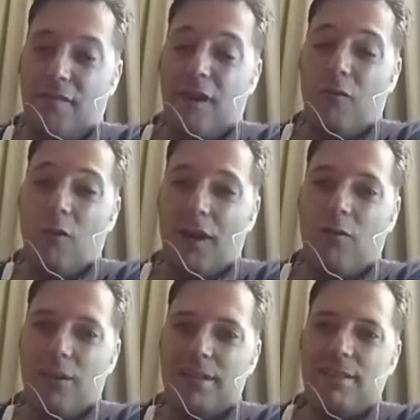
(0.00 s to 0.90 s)

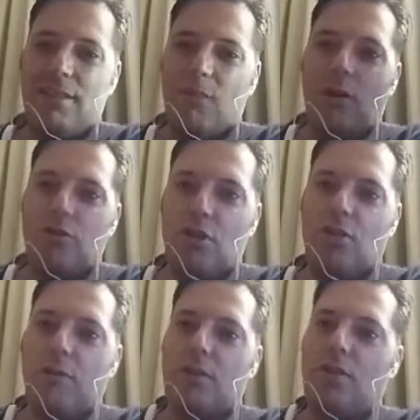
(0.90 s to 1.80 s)
favorevolissimo al
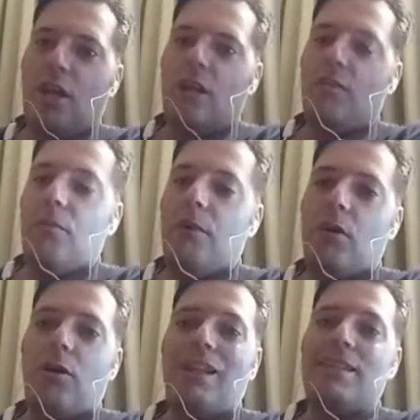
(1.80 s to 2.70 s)
100%,
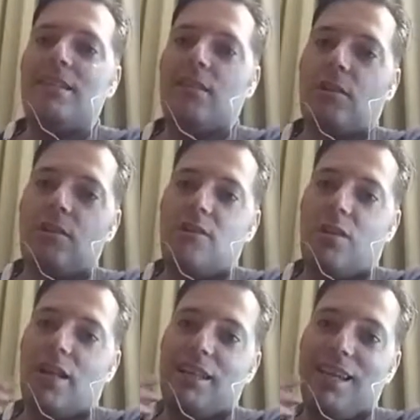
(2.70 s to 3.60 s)
però la
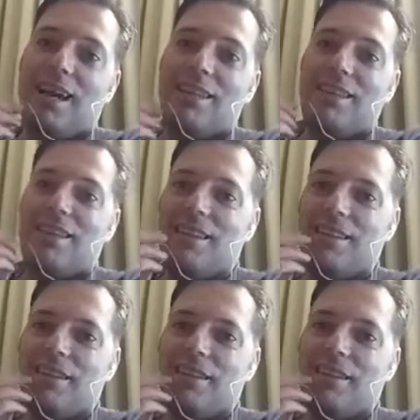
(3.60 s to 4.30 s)
discrezionalità